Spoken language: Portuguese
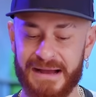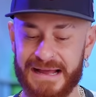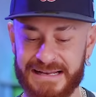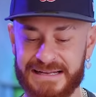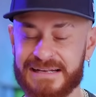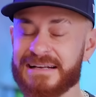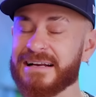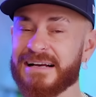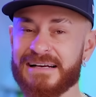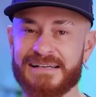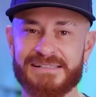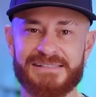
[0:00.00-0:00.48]

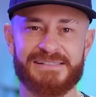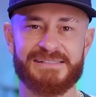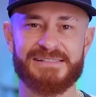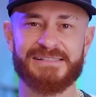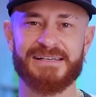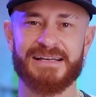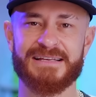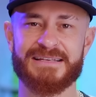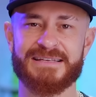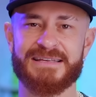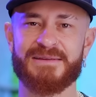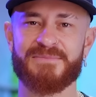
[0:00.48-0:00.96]
marcante,
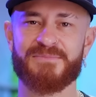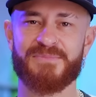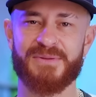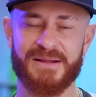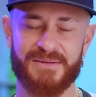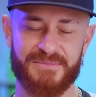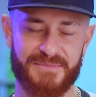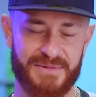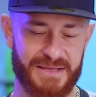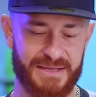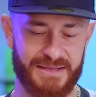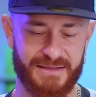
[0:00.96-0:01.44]
assim,
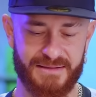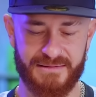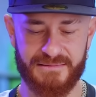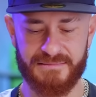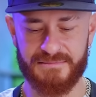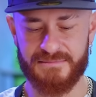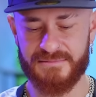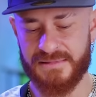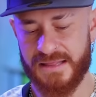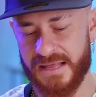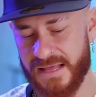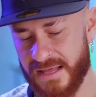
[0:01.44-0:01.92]
para
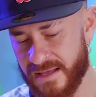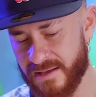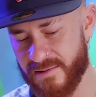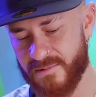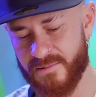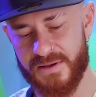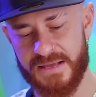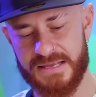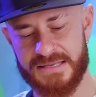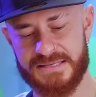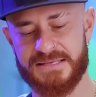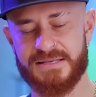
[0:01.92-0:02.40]
mim, ter
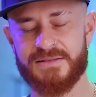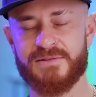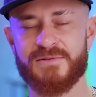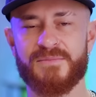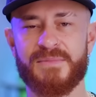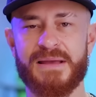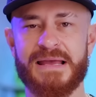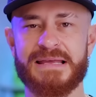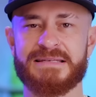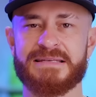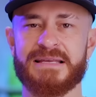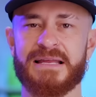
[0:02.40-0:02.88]
conhecido o
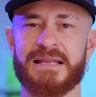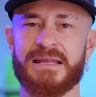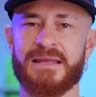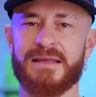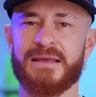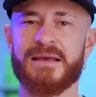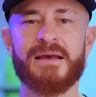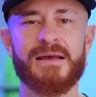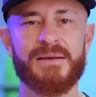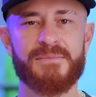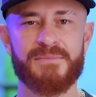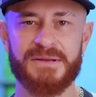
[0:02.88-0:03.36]
Messi
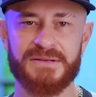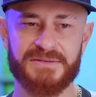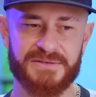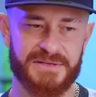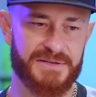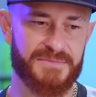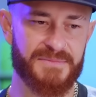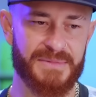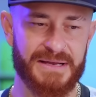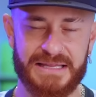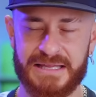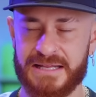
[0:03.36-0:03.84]
ali, mesmo
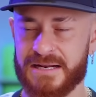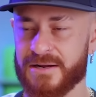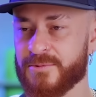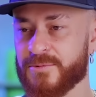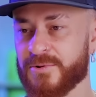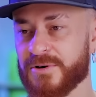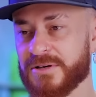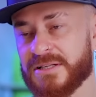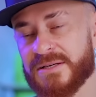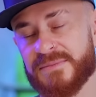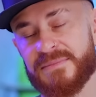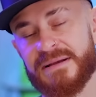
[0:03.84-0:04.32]
que de maneira
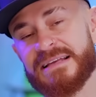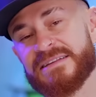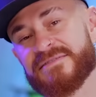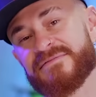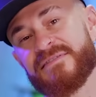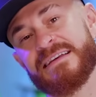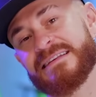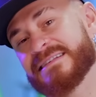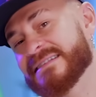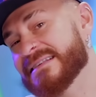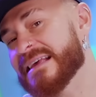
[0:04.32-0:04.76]
curta curta, mas vai